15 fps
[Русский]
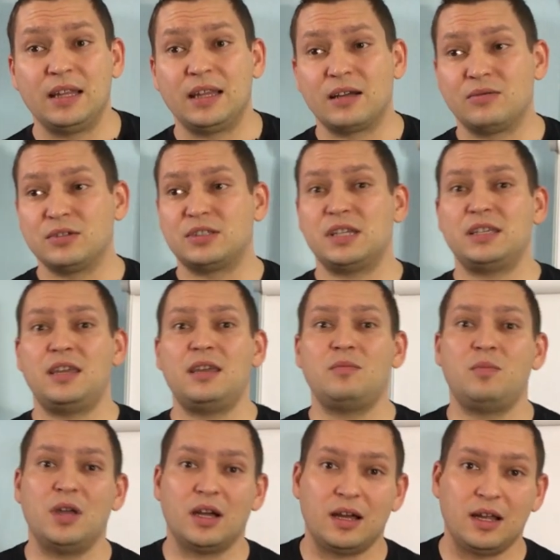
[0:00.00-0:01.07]
Так вот, за ней
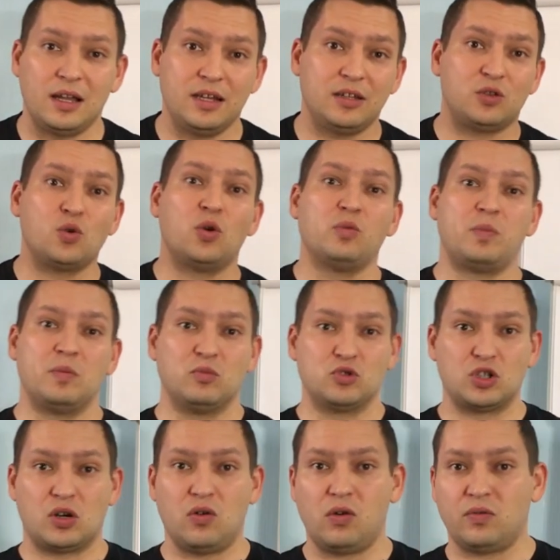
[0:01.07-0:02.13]
бегали толпы
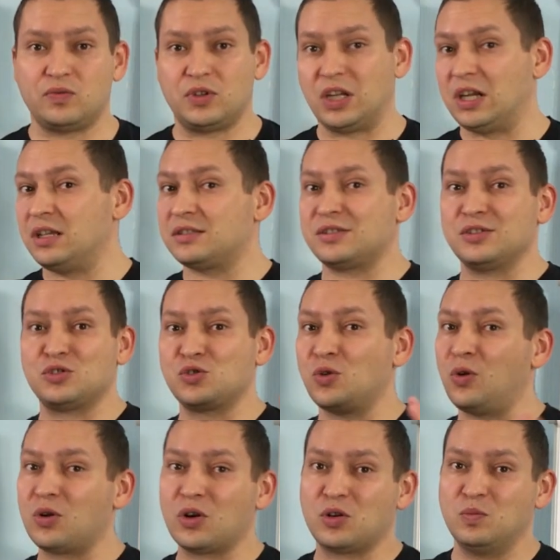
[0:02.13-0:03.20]
мужиков,
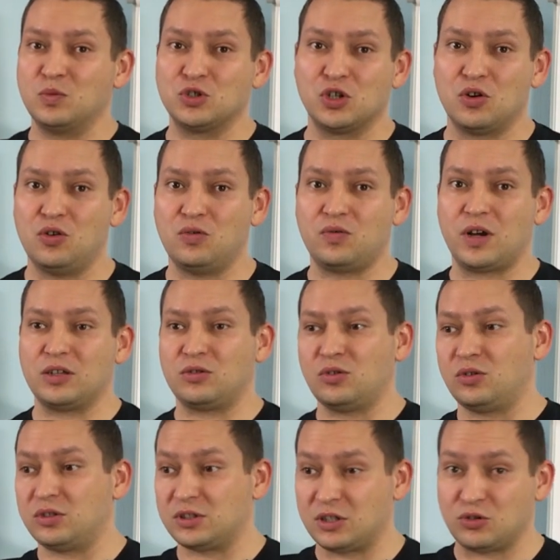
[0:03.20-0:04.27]
30-40 мужиков,
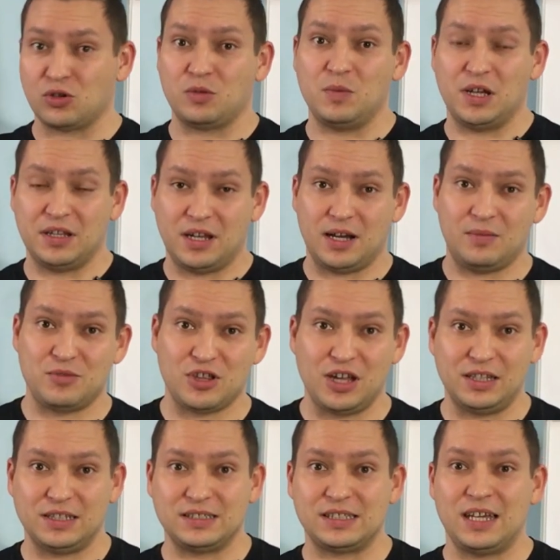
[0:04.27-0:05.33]
с которыми она
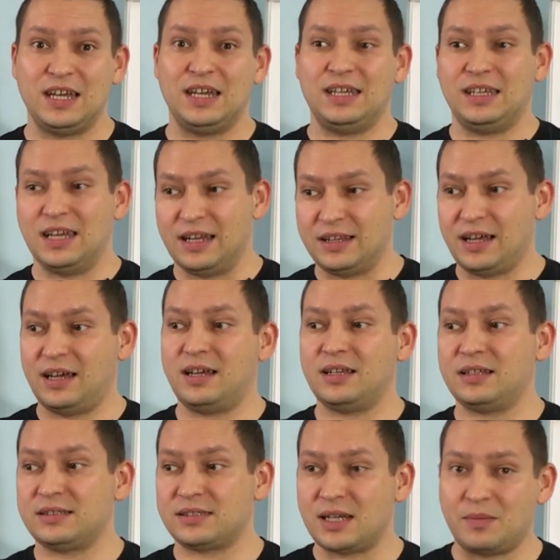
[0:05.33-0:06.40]
общалась, и
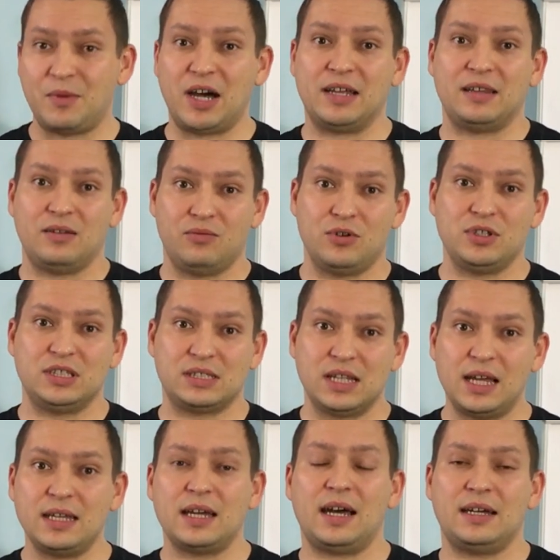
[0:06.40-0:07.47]
она сама, того не
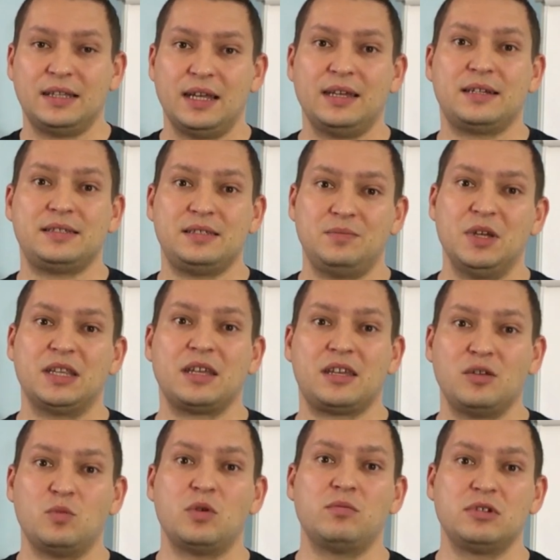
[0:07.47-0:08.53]
зная, она их к себе
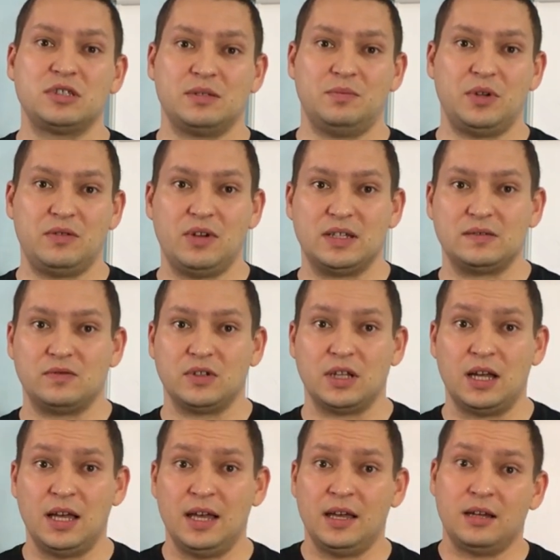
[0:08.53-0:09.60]
таким образом
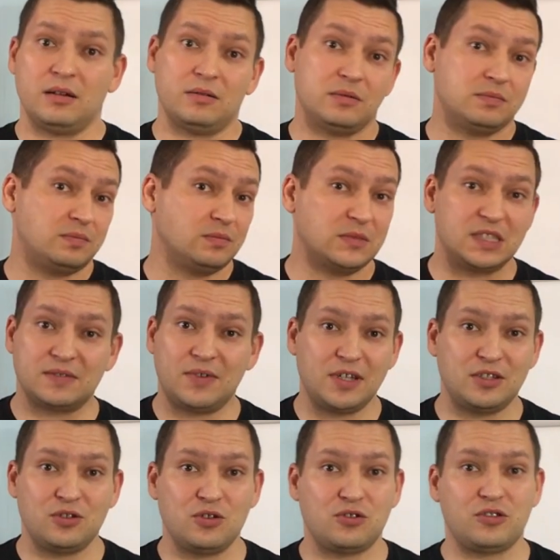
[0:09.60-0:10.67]
привязывала.
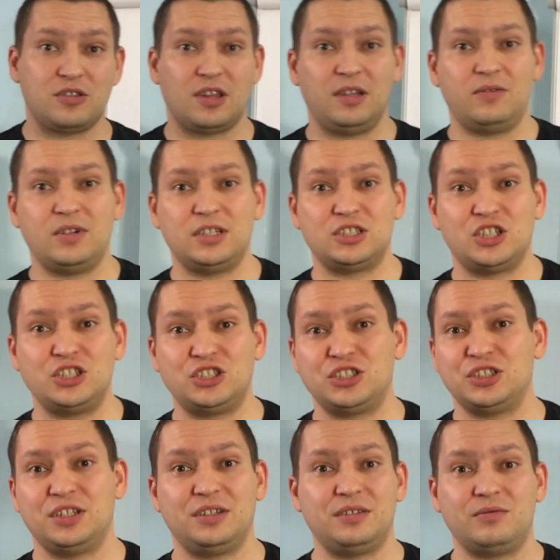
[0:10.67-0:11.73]
Назвать ее счастливой
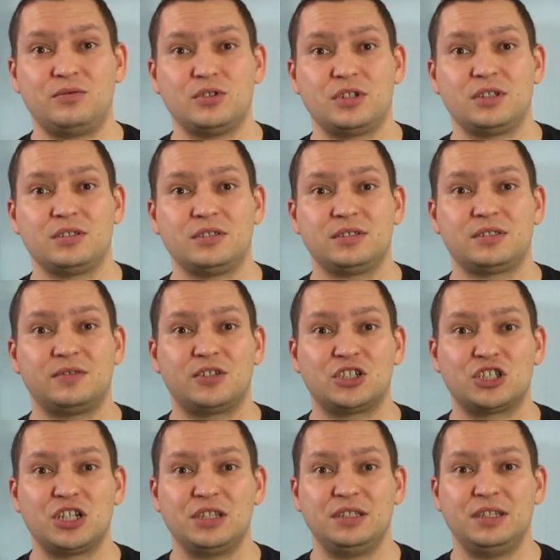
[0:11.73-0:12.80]
женщиной вот э,
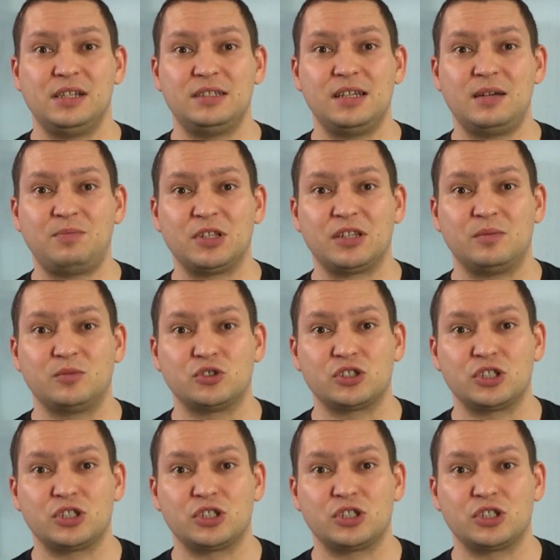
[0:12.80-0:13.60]
совершенно нельзя, потому